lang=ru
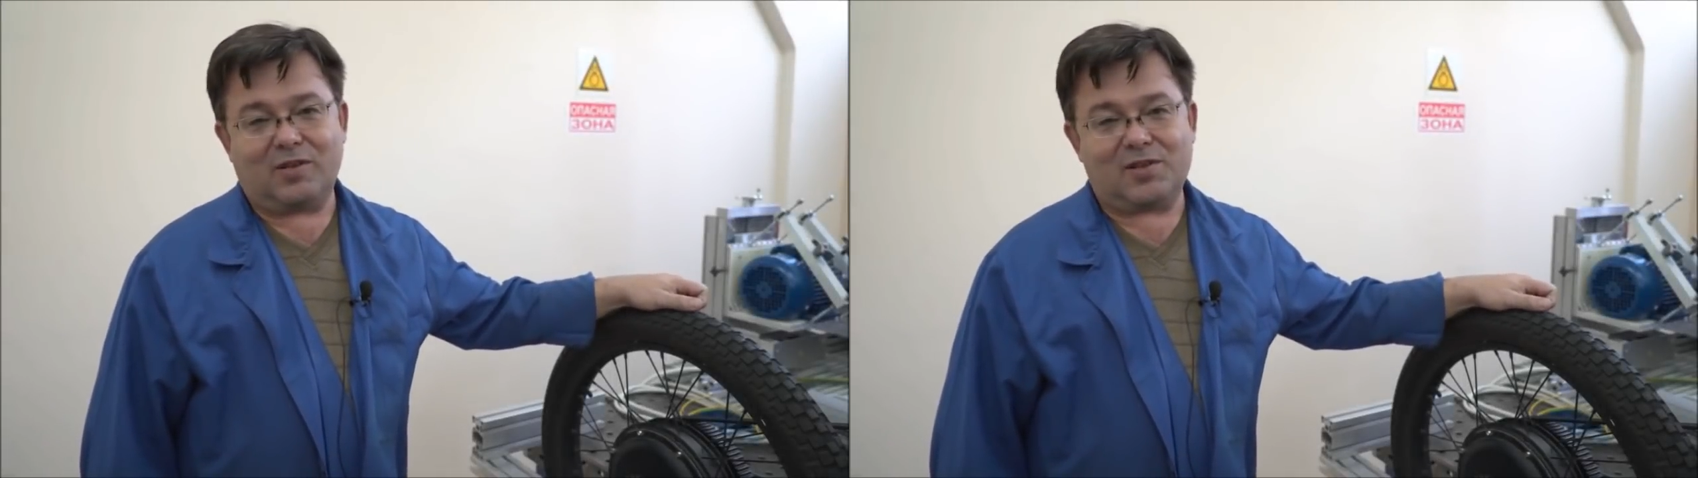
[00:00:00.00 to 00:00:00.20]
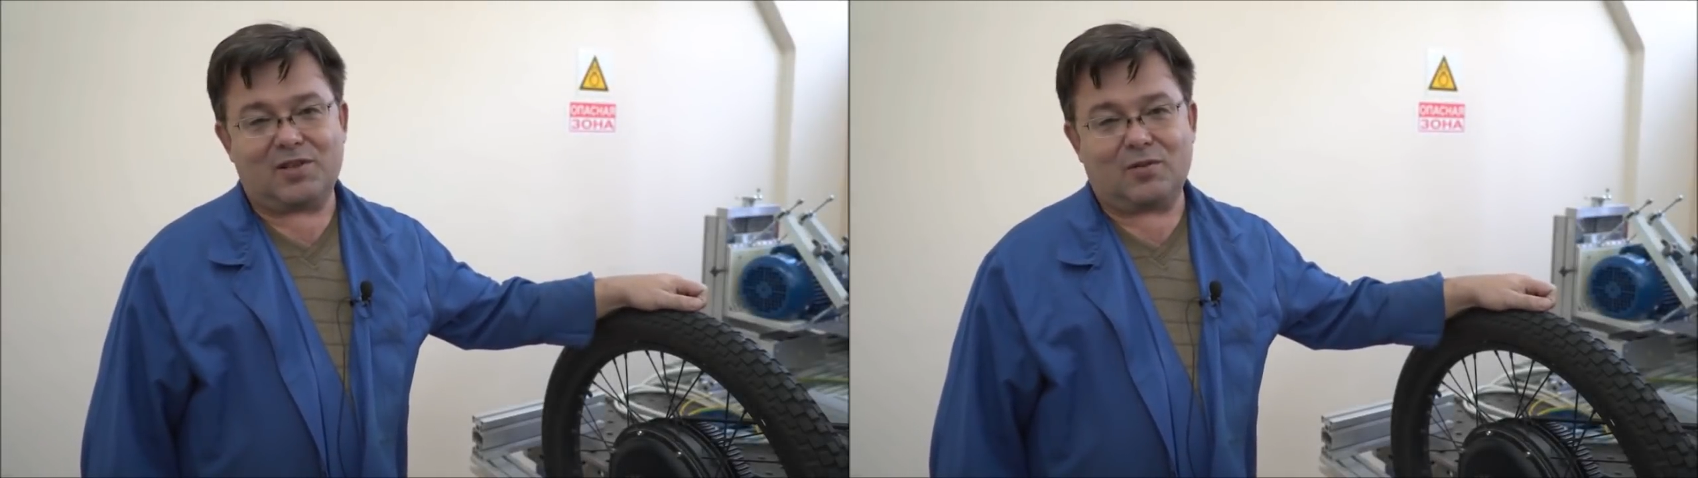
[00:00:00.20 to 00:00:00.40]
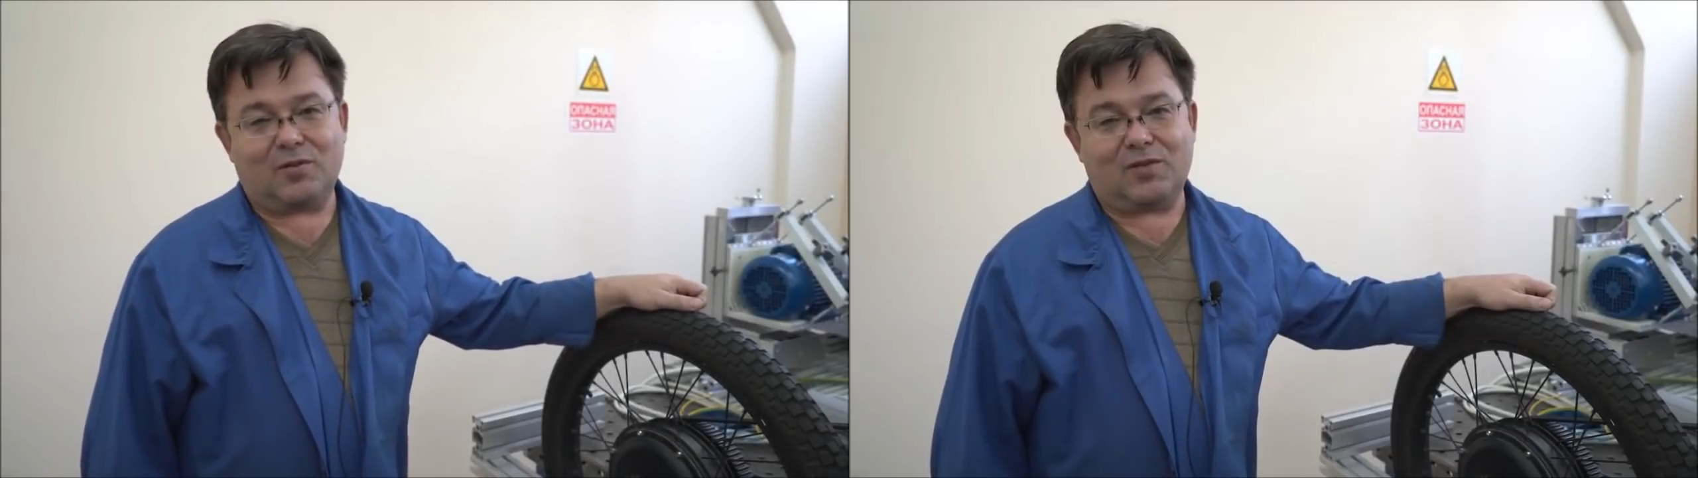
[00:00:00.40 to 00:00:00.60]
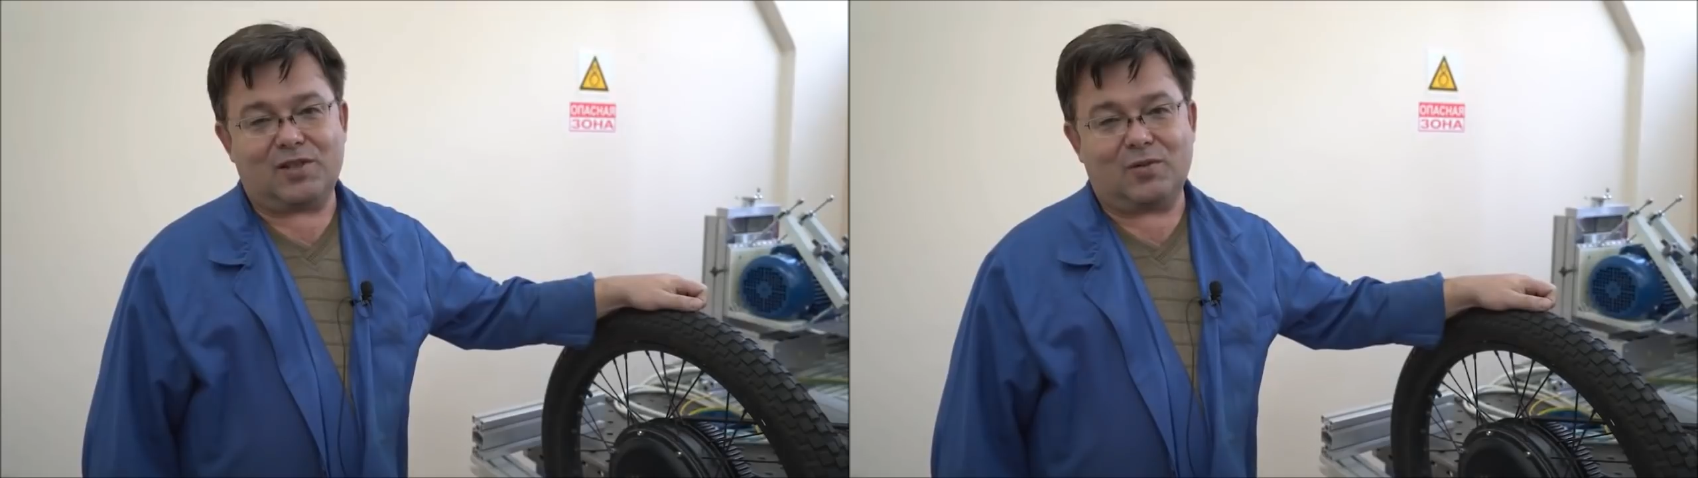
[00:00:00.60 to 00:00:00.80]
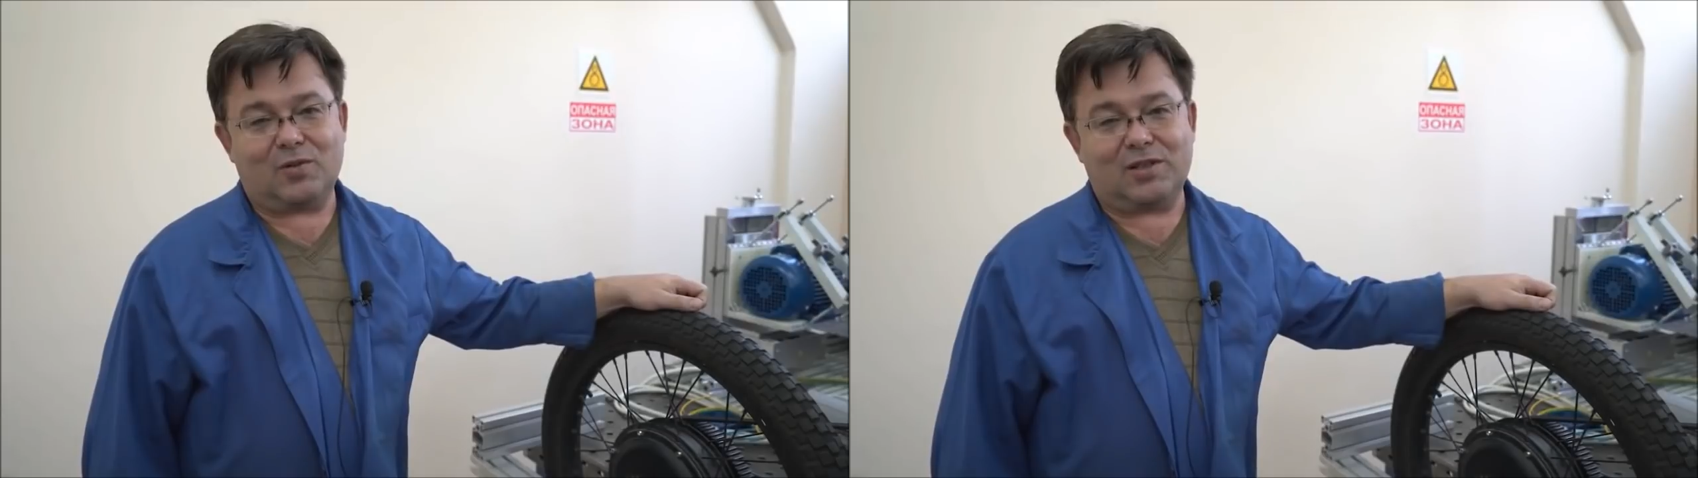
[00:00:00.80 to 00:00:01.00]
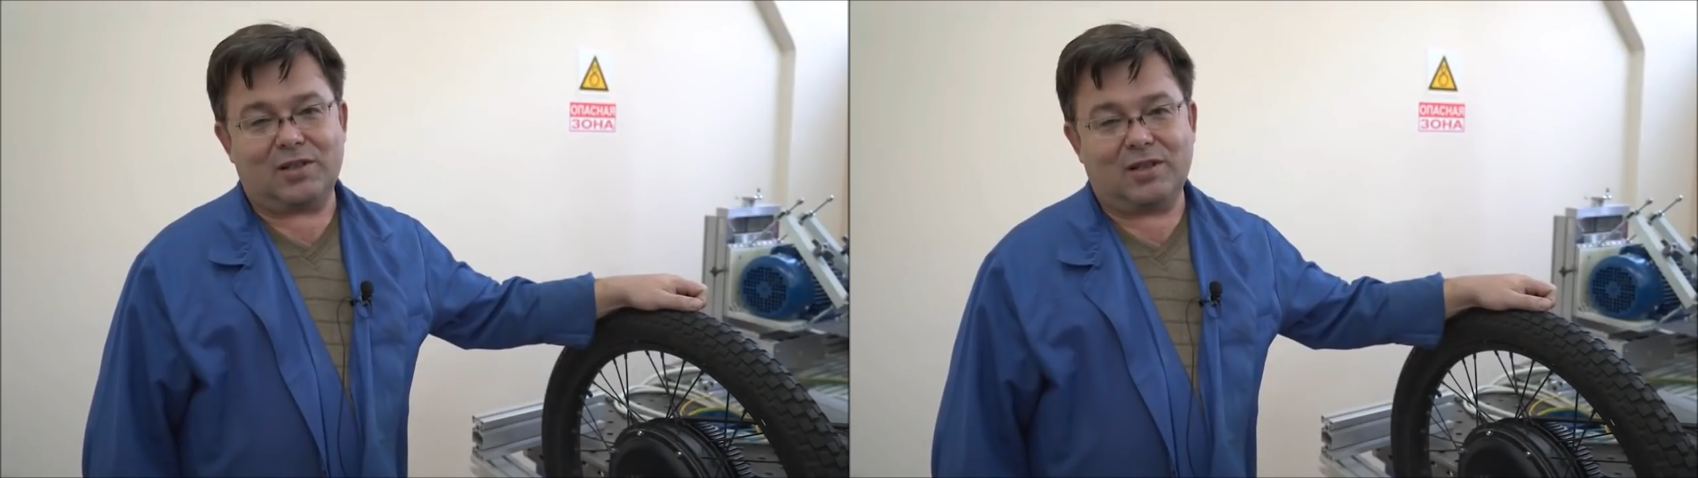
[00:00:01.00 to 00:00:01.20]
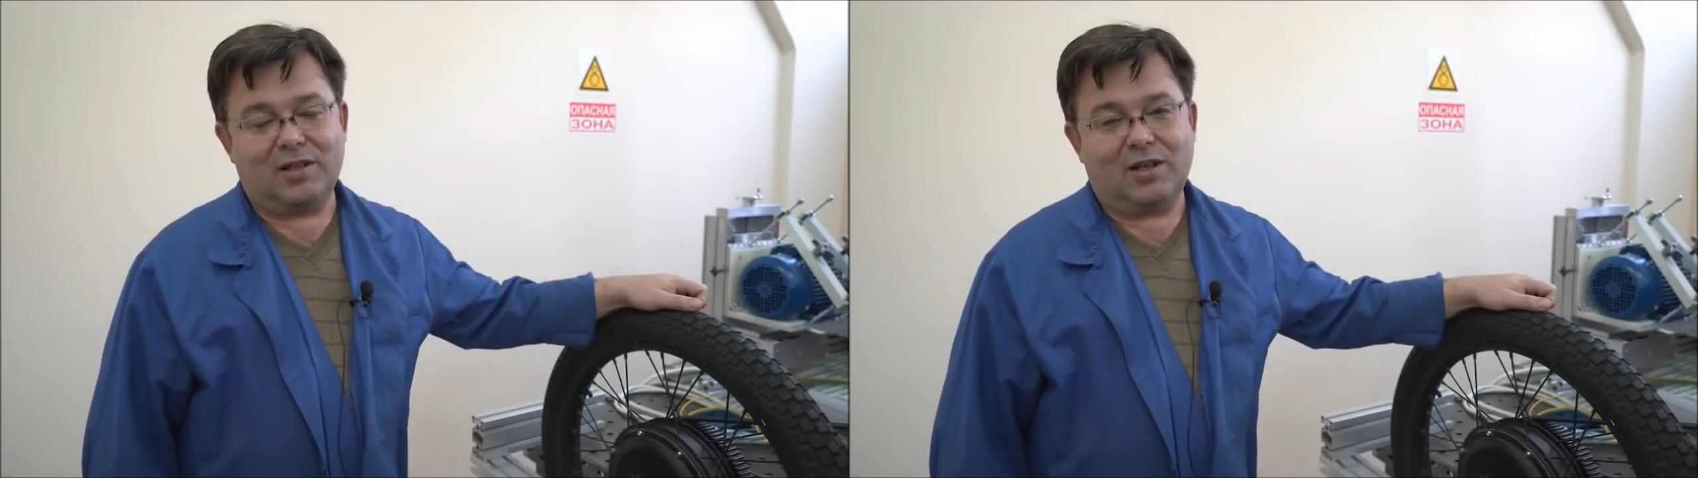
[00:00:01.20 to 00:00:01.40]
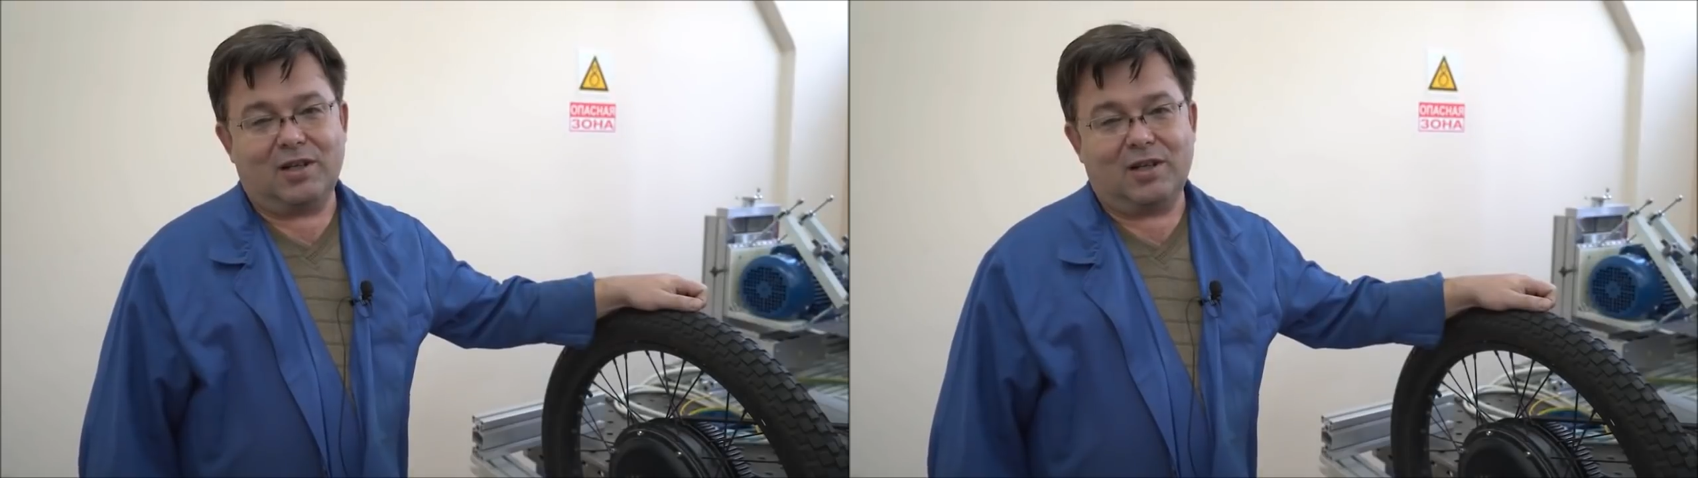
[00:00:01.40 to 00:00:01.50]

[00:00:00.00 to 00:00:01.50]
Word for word: веломастеров синусный.